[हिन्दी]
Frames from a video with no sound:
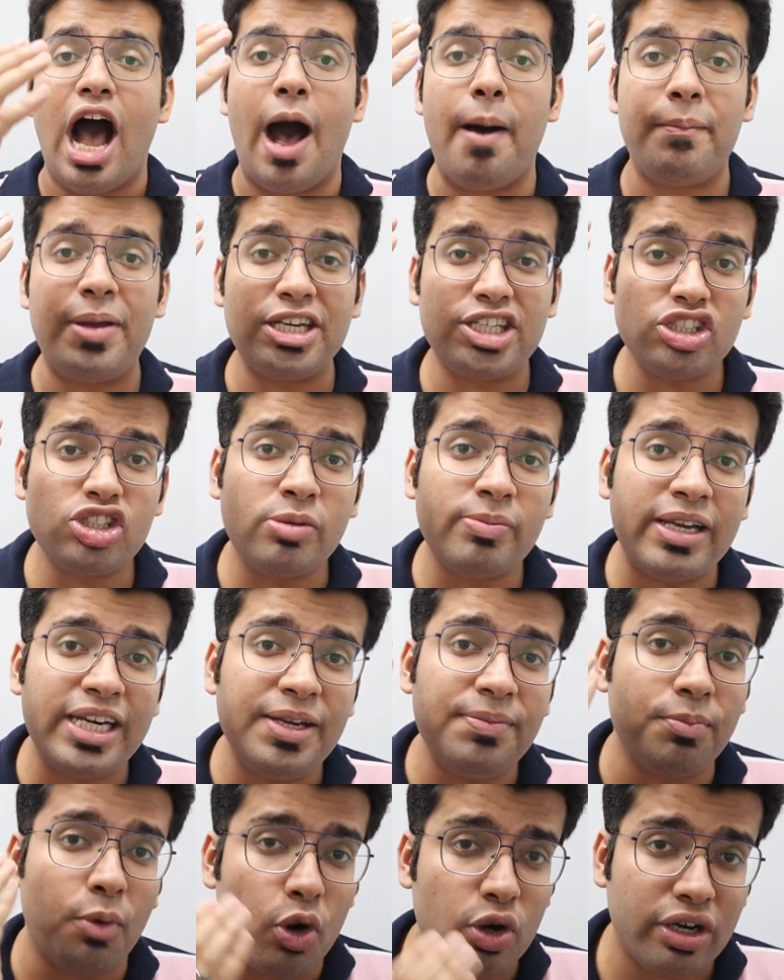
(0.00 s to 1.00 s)
हमेशा जो
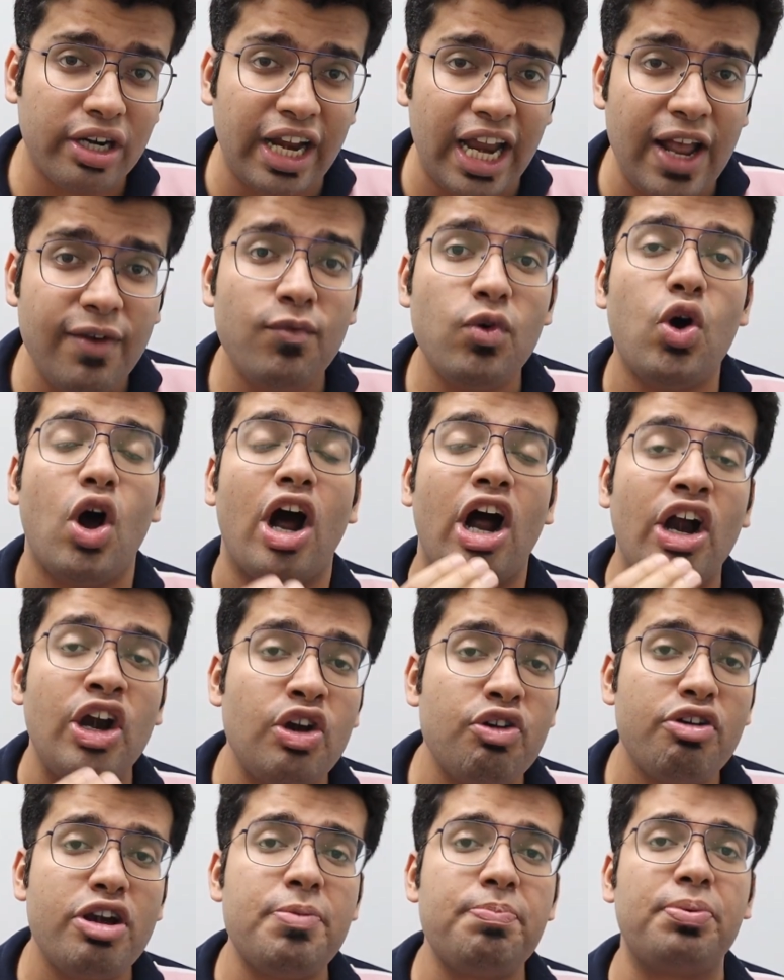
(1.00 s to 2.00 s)
हमारी मोटर है वो
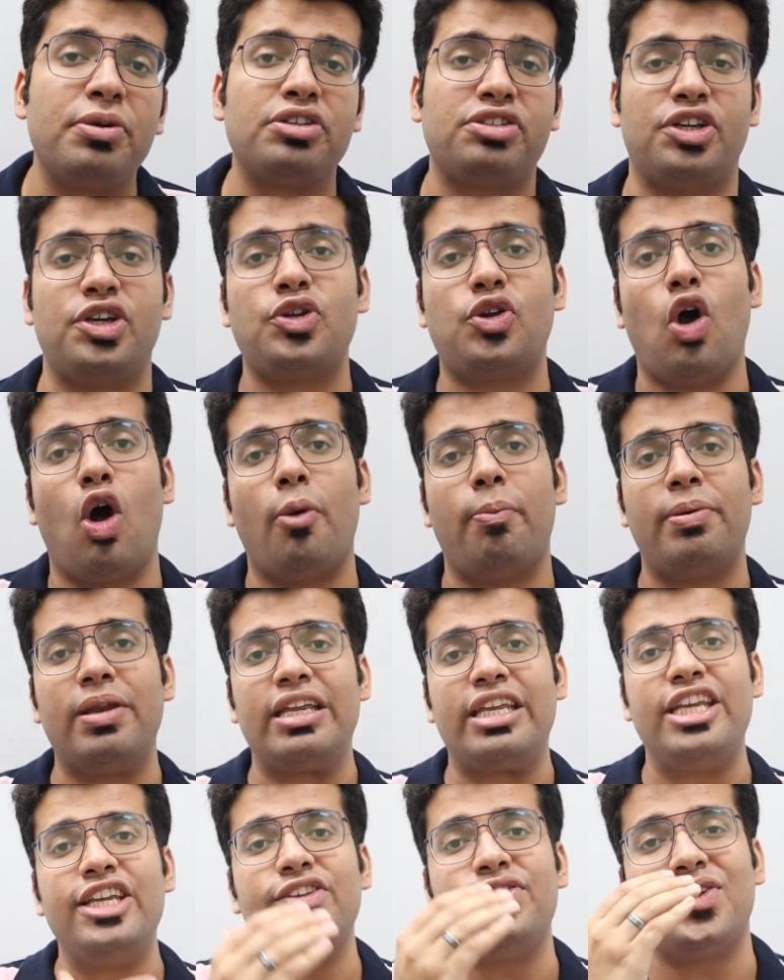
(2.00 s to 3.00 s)
100% कॉपर
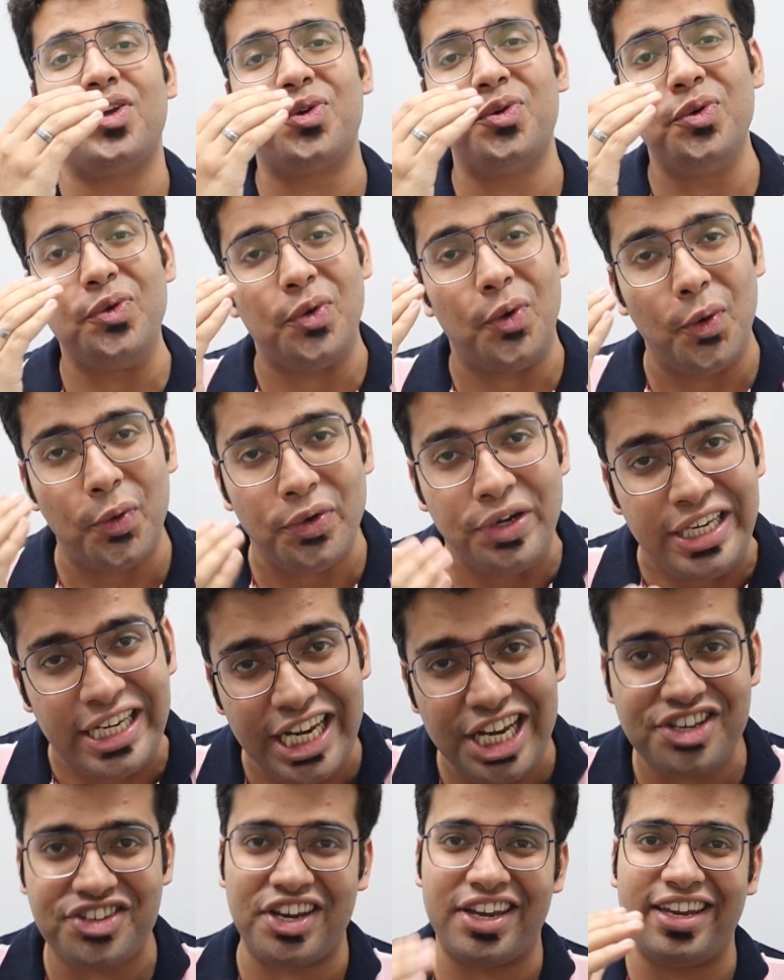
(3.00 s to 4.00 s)
की जरूर होनी
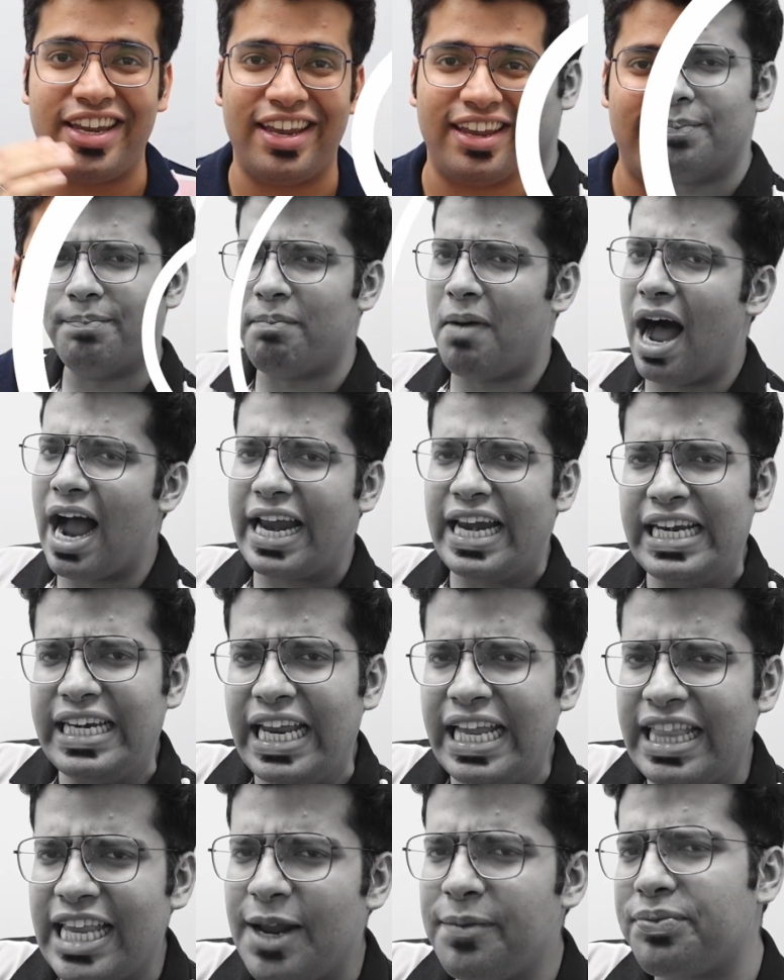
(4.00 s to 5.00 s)
ही चाहिए मार्केट
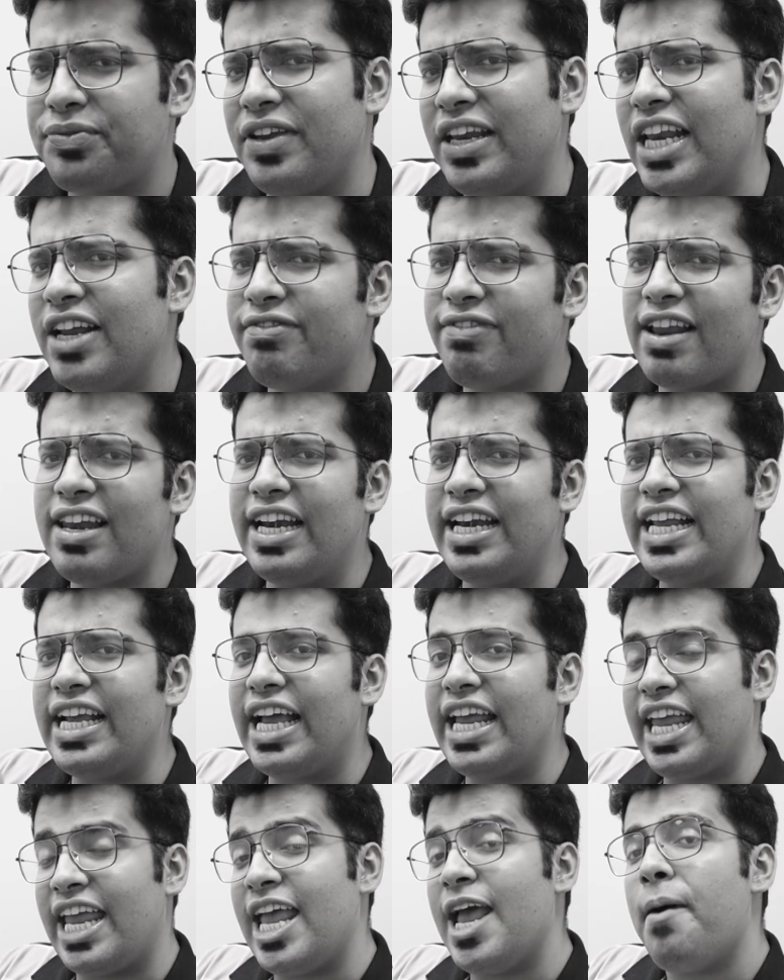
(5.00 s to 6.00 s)
के अंदर आप सीलिंग फैन लेने
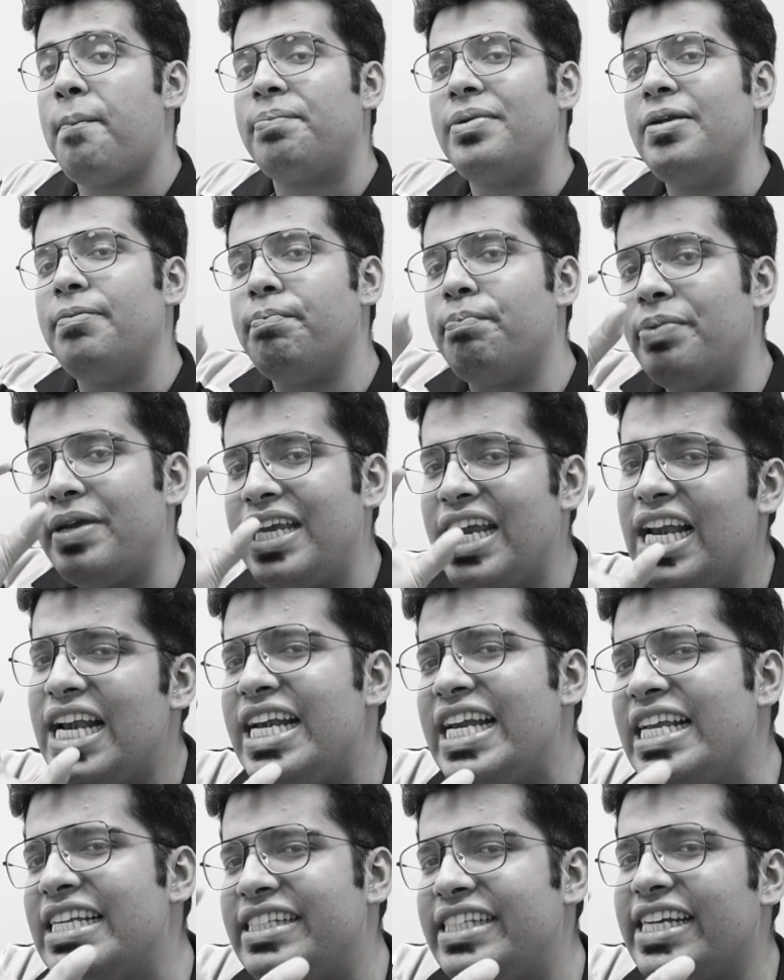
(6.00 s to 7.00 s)
गए हैं आपने
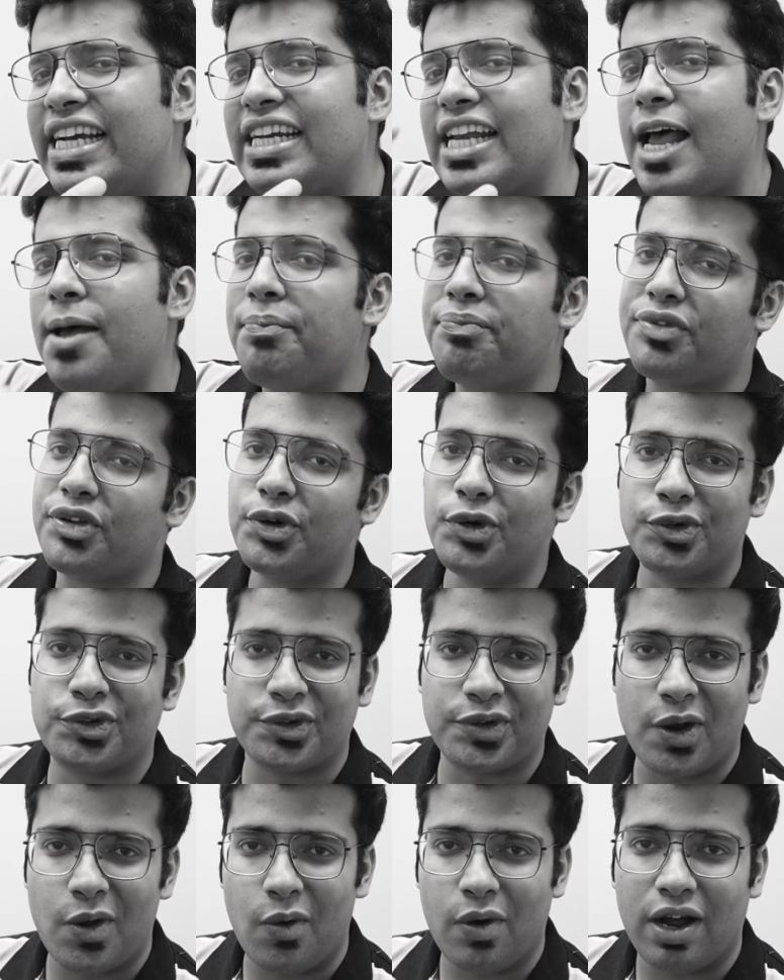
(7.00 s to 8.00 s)
बी का नाम जरूर
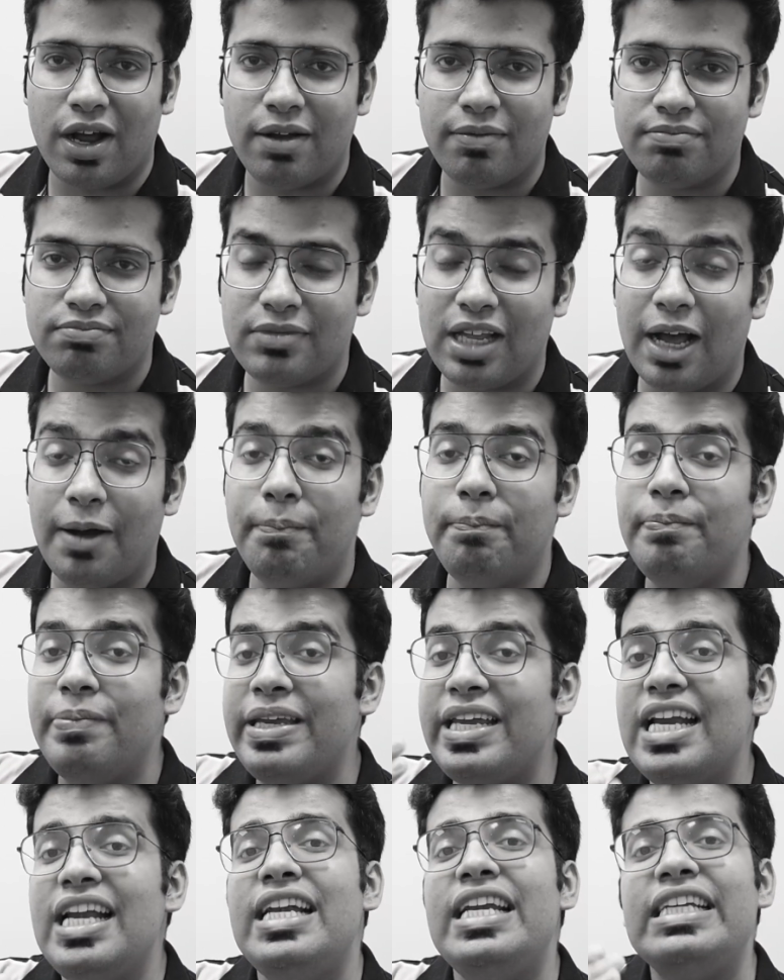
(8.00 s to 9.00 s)
सुना होगा अब
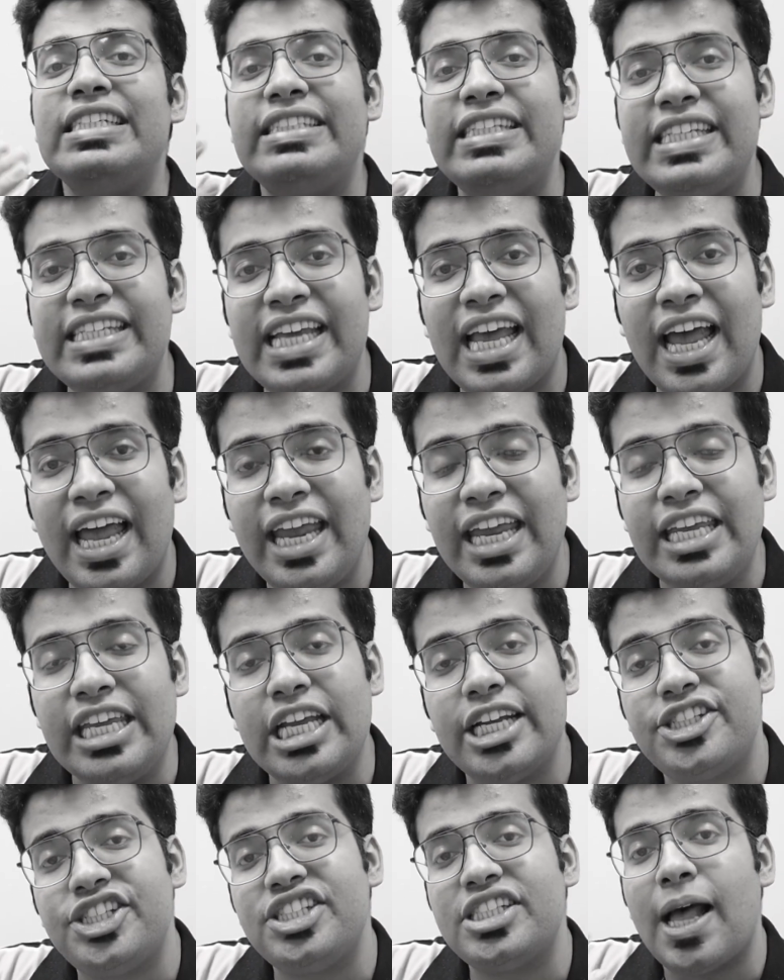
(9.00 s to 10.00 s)
बी क्या है
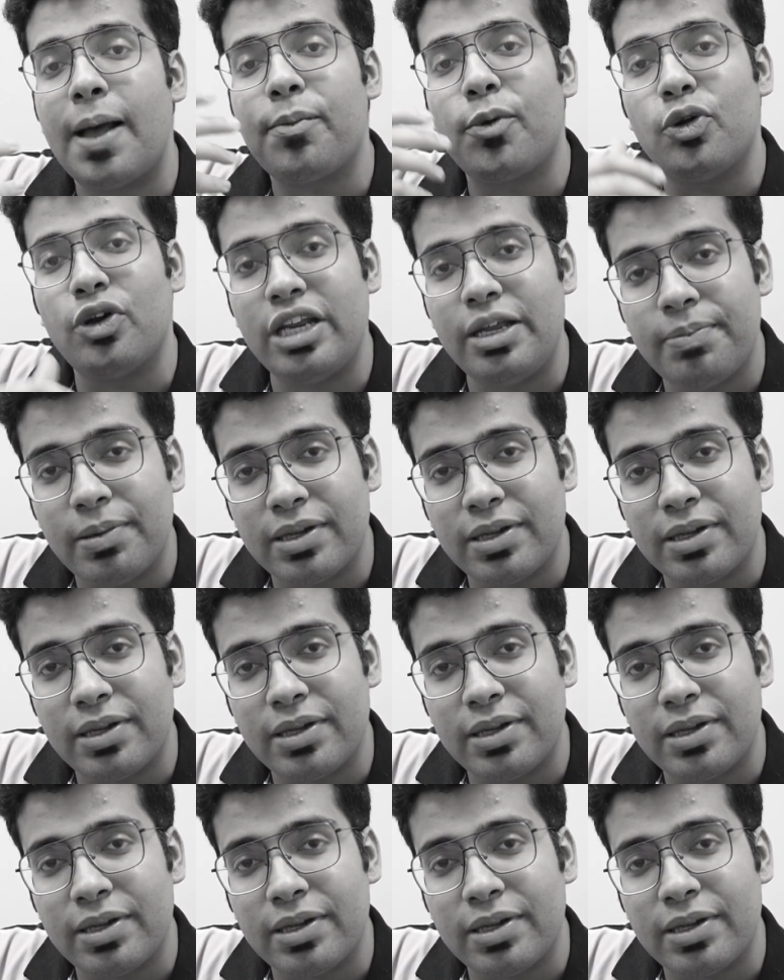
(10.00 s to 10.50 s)
ये चीज आपको नहीं